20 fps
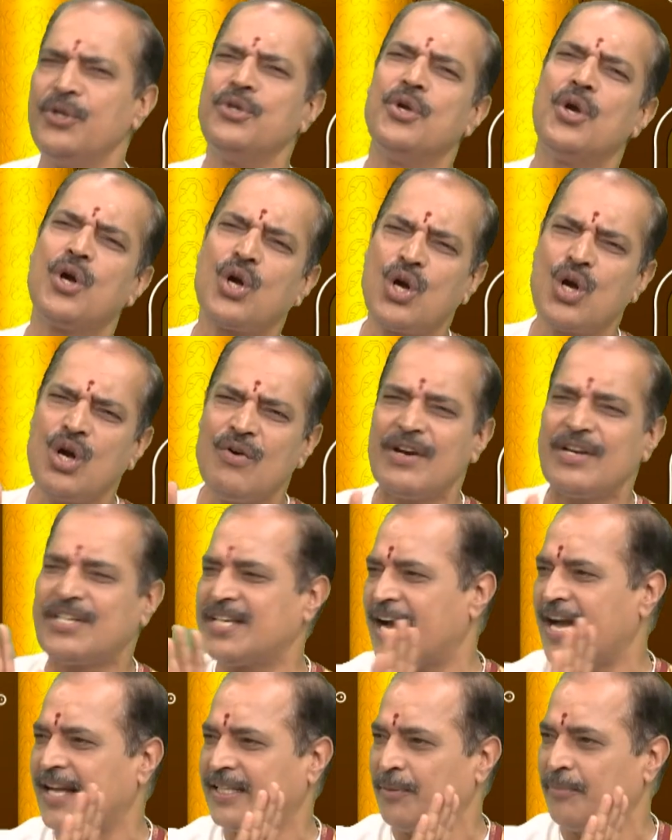ఎక్కువ
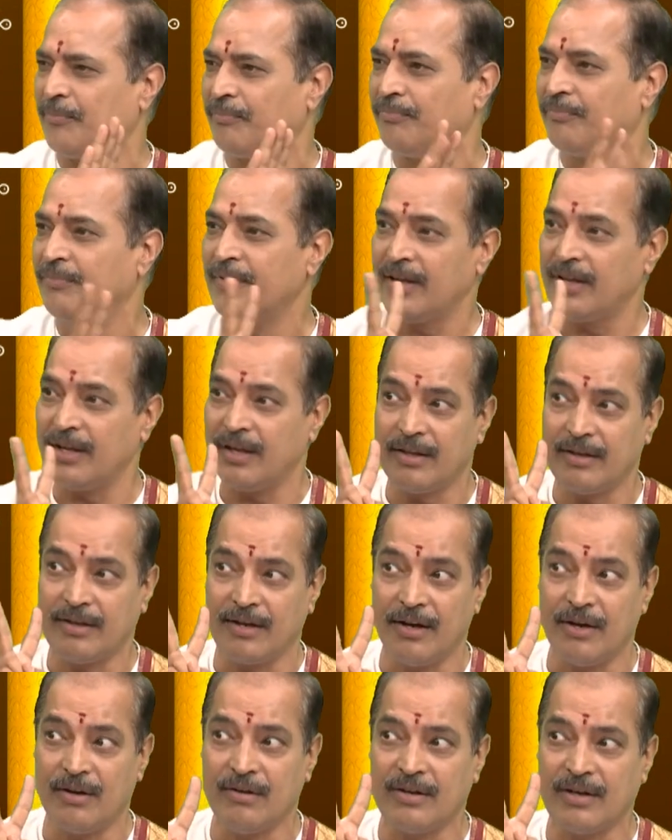శాతం ఈ
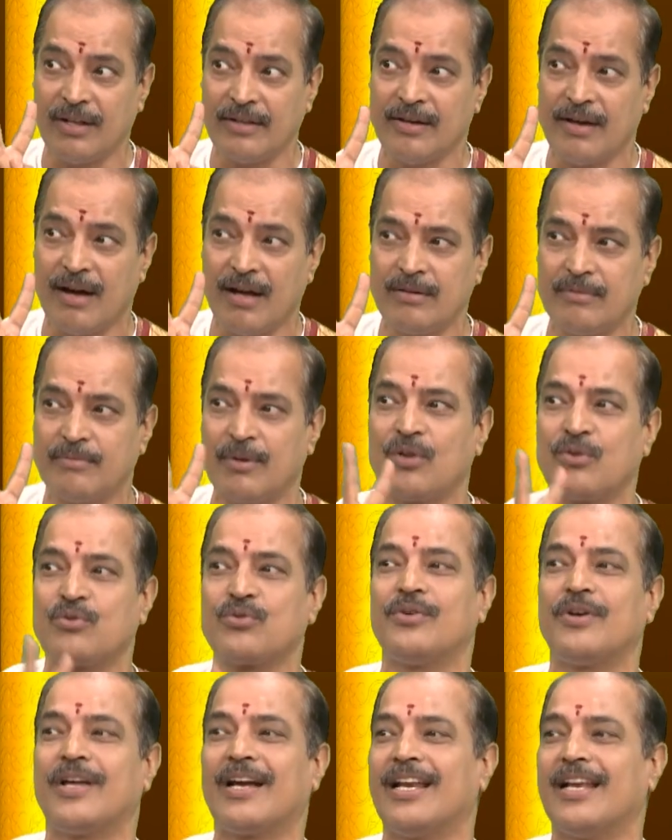రెండు గ్రంథాలు మనం
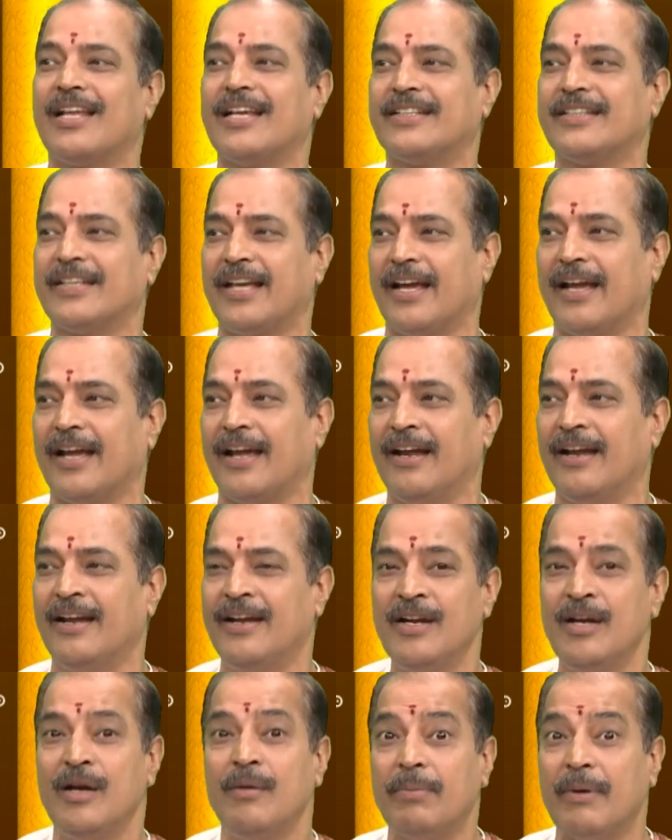చూడగలిగితే
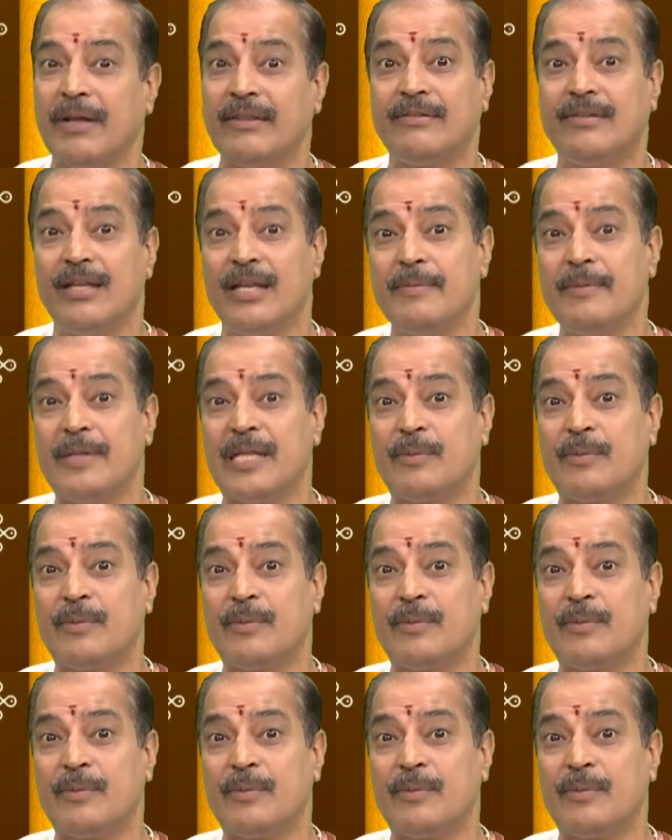పద్దెనిమిది